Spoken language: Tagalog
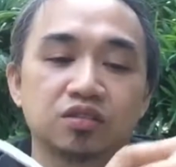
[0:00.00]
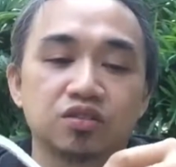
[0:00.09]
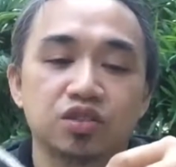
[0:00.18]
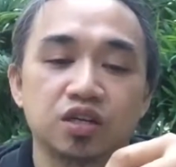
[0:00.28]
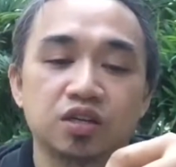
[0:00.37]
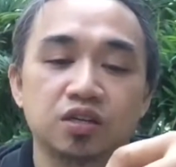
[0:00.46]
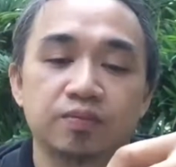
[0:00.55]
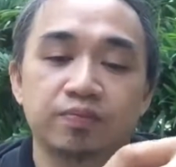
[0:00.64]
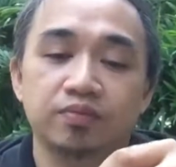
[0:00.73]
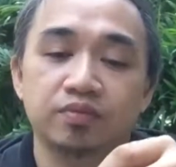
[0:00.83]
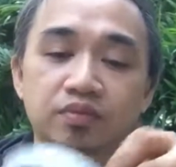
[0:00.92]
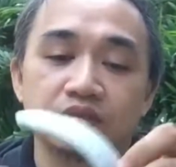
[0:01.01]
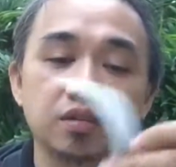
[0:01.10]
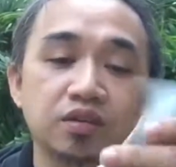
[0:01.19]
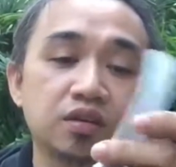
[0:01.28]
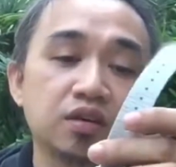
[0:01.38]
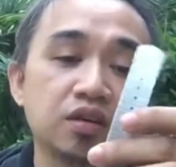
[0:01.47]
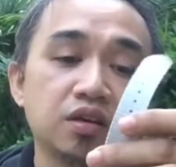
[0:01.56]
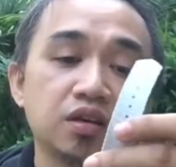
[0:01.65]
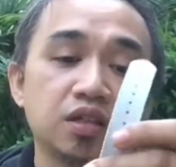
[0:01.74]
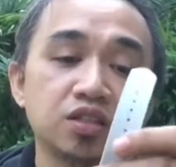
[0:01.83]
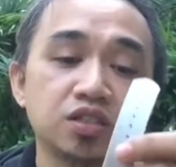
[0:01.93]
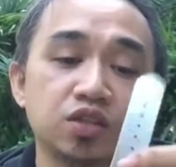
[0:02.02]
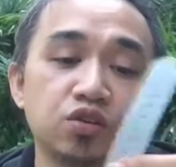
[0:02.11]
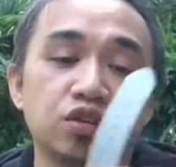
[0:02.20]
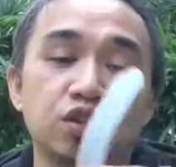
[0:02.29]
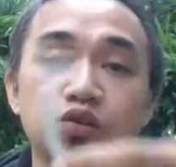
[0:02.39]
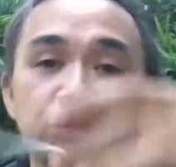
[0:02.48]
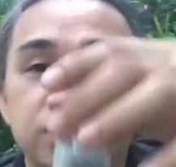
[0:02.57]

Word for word: siya tapos ito yung likod